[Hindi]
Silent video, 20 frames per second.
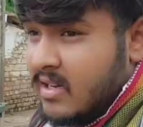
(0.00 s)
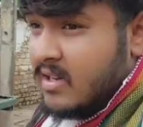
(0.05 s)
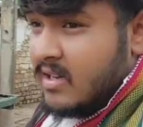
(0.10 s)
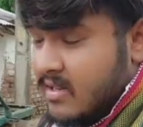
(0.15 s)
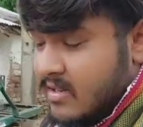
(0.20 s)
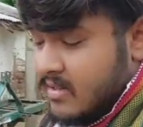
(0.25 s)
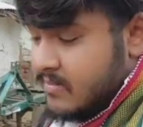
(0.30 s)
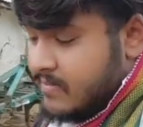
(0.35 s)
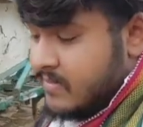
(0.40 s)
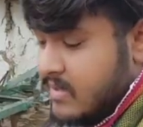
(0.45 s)
अब
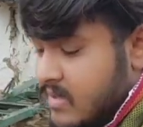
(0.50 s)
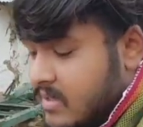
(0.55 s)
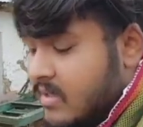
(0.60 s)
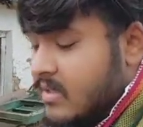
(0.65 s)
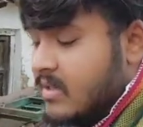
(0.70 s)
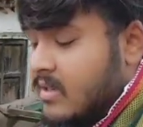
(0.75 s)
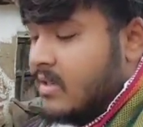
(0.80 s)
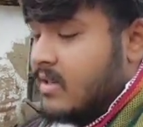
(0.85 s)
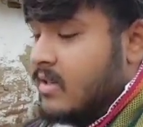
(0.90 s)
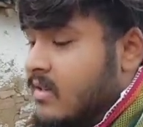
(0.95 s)
सीधा
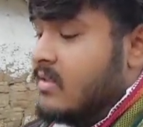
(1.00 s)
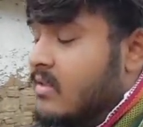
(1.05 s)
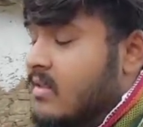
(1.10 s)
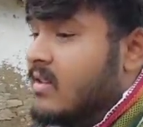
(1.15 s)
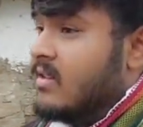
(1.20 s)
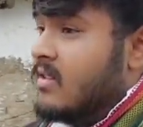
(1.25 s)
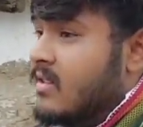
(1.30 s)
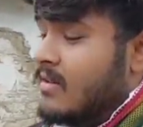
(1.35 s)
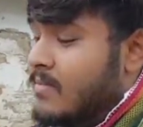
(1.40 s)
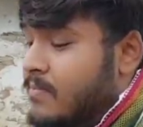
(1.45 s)
खेत की
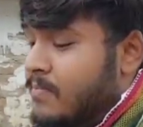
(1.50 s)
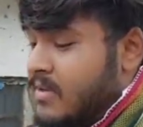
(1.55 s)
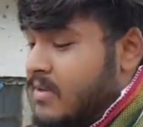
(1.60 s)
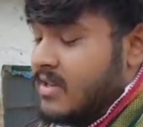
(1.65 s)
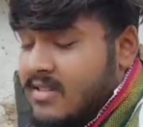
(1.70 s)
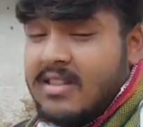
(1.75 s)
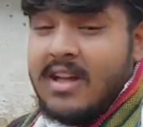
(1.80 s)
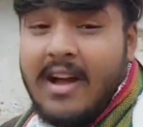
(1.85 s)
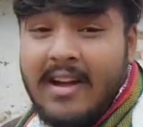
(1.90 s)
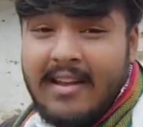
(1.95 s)
तरफ
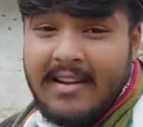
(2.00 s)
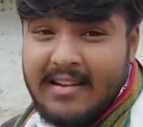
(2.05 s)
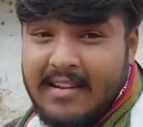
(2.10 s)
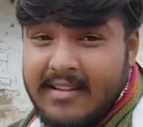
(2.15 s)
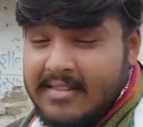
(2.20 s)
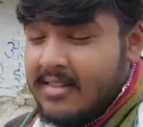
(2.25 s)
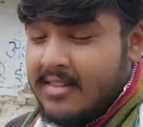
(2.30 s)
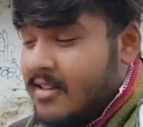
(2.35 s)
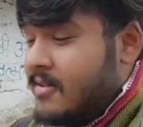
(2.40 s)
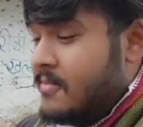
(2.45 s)
प्रस्थान लेते
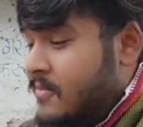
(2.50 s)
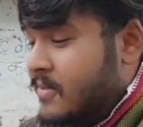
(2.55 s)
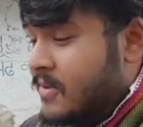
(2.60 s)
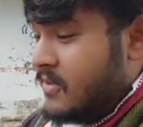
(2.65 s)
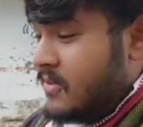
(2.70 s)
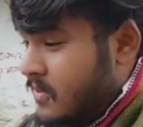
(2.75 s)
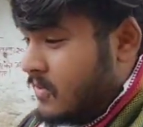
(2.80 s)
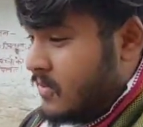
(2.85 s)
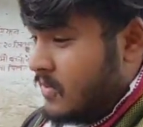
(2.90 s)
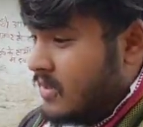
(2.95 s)
हैं अपन
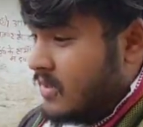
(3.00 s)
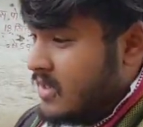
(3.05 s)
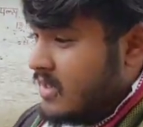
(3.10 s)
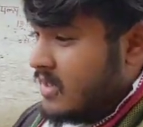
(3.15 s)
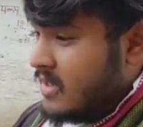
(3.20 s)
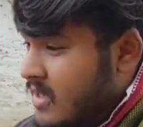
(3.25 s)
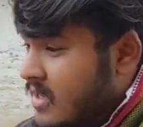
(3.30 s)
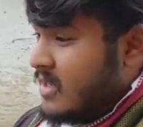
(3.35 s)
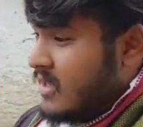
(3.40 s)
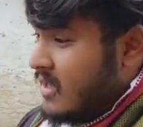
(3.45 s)
तो
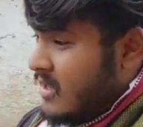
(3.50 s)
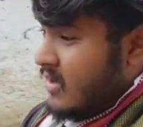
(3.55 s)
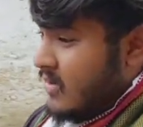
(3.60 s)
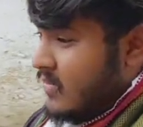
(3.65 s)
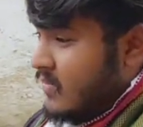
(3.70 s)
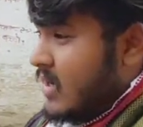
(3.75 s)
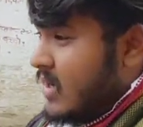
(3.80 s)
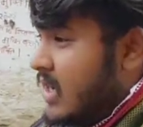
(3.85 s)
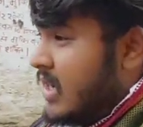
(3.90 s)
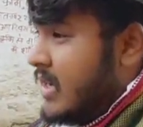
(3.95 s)

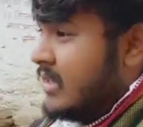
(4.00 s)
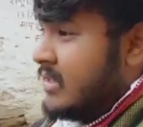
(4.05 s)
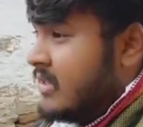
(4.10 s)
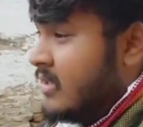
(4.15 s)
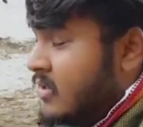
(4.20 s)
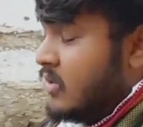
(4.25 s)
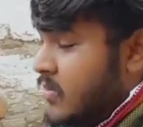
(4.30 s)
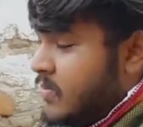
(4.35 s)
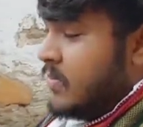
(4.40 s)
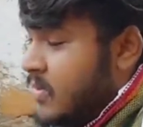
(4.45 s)
वहाँ से तो
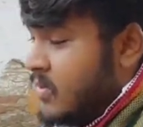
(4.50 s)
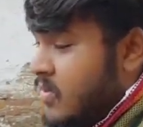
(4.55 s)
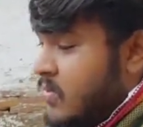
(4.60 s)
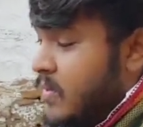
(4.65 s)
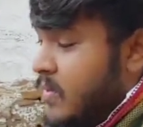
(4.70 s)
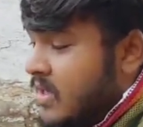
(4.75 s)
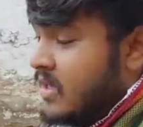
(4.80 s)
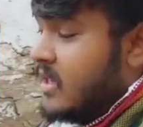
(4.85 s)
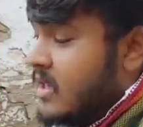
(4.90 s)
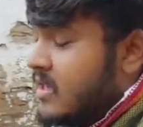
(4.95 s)
अपन को
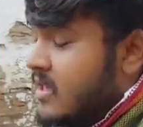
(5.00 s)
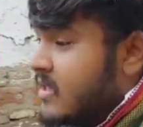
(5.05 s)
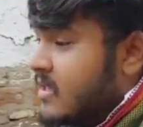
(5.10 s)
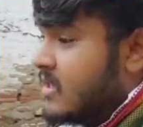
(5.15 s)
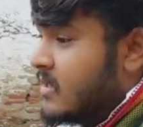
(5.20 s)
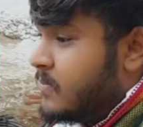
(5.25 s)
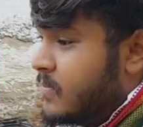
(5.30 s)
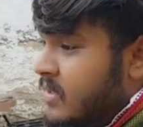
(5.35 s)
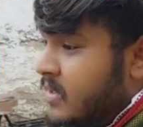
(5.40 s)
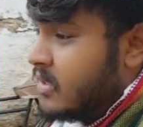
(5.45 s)
पैदल ही जाना
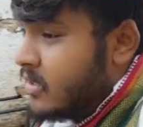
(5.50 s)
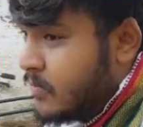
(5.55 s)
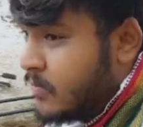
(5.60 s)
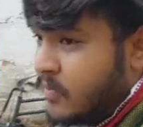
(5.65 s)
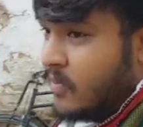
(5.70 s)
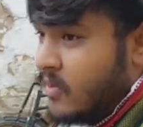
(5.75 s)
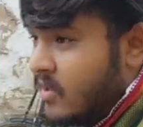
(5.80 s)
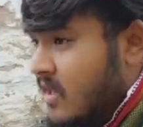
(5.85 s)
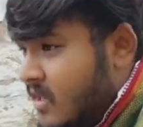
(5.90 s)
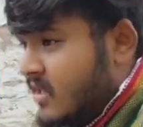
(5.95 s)
पड़ेगा
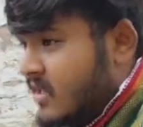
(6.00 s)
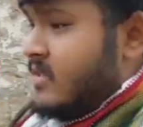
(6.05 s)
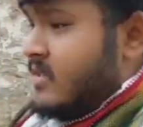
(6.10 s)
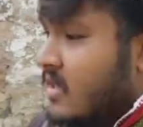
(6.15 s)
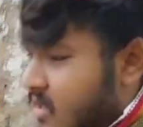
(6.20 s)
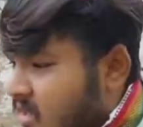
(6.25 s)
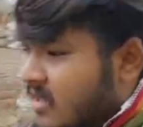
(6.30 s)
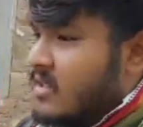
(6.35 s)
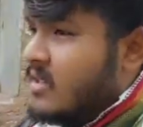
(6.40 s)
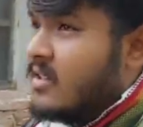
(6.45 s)
पुलिया
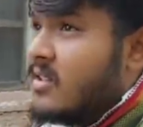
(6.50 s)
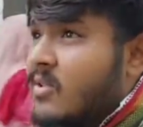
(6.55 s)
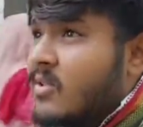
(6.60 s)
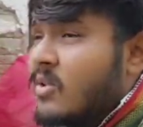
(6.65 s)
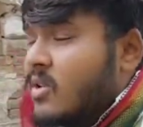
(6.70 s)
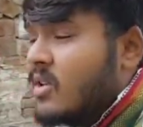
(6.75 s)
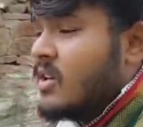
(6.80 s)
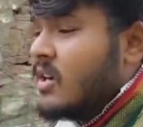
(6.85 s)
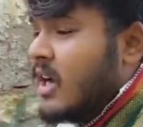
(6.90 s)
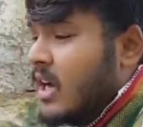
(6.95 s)
क्योंकि
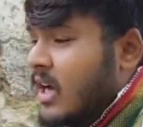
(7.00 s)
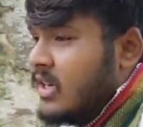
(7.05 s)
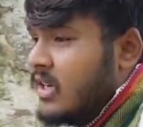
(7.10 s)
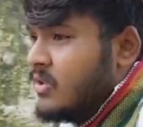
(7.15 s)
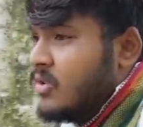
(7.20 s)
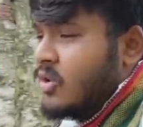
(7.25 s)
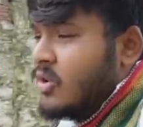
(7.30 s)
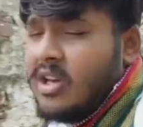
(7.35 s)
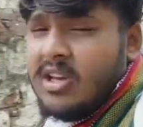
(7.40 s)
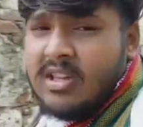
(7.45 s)
तो गाड़ी तो
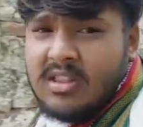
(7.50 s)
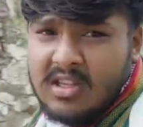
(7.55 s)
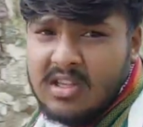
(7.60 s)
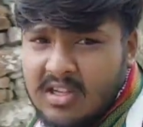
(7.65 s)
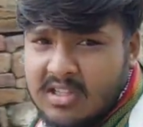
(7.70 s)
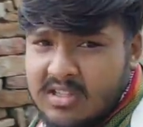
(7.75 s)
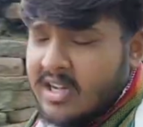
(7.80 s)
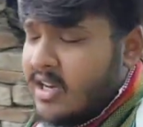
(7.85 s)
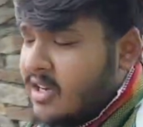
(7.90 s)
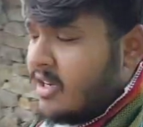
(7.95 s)
खेत तक
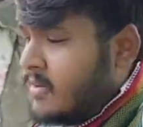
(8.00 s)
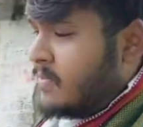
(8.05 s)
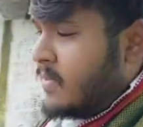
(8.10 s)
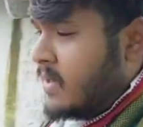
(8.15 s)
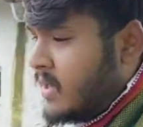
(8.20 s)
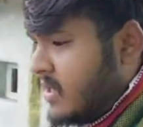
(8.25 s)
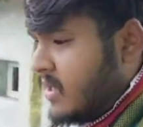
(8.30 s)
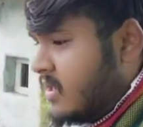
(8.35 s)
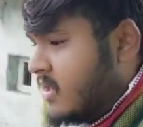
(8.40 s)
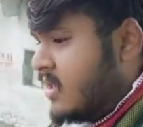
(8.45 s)
जा नहीं
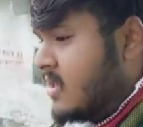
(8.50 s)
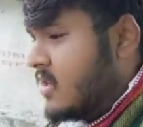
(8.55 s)
पाएगी